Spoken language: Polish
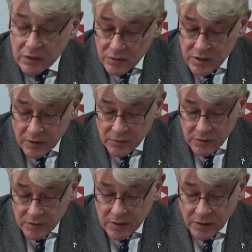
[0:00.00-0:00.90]
To
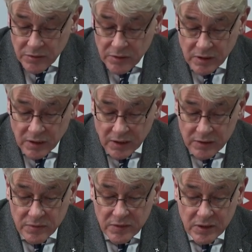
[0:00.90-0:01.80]
starożytna
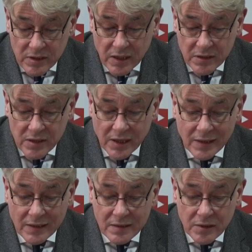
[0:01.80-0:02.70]
cywilizacja
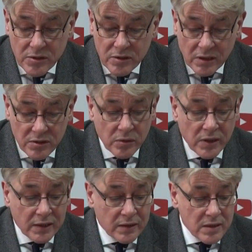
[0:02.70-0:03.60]
klasyczna
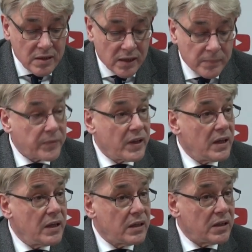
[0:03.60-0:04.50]
Sokratesa,
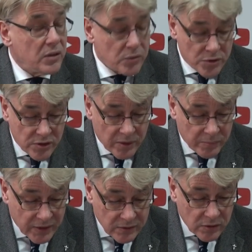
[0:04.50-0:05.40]
jego ucznia
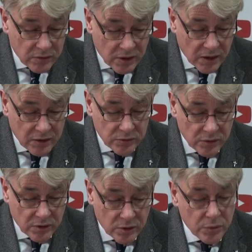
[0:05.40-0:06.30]
Platona,
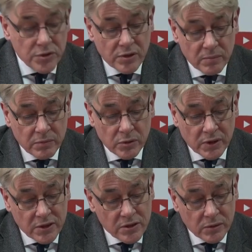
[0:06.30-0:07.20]
którego uczniem był
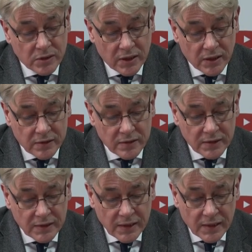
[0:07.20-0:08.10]
Arystoteles.
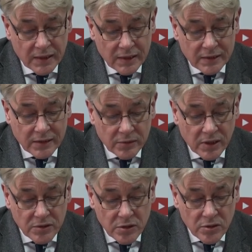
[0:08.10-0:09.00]
Tę
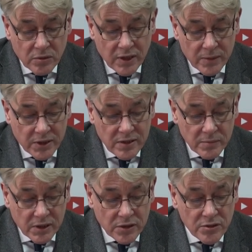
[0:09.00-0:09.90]
klasyczną klamrę
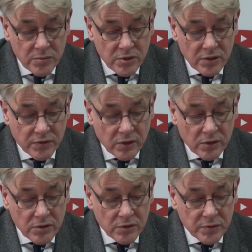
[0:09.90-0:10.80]
zamyka rzymski
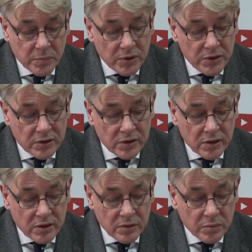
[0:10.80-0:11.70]
filozof i
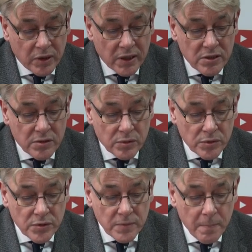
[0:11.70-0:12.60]
polityk
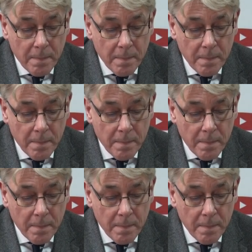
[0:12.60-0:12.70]
Boecjusz,